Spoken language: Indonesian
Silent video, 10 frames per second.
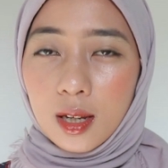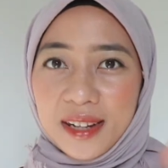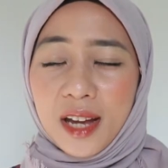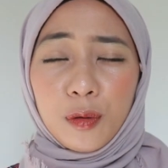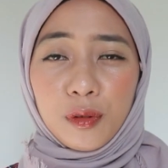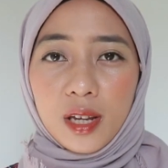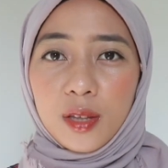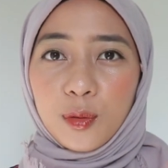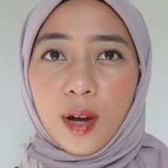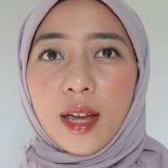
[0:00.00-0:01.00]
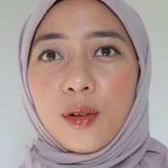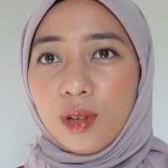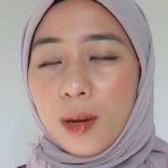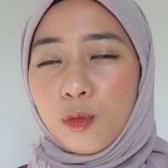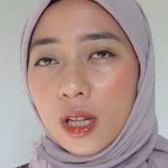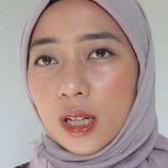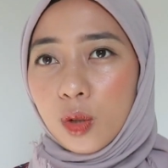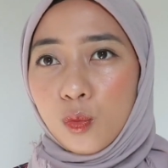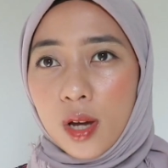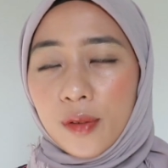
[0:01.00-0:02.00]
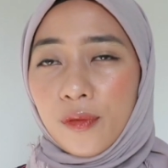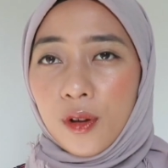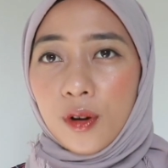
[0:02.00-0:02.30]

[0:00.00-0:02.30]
Fly downnya itu kayak udah mulai keluar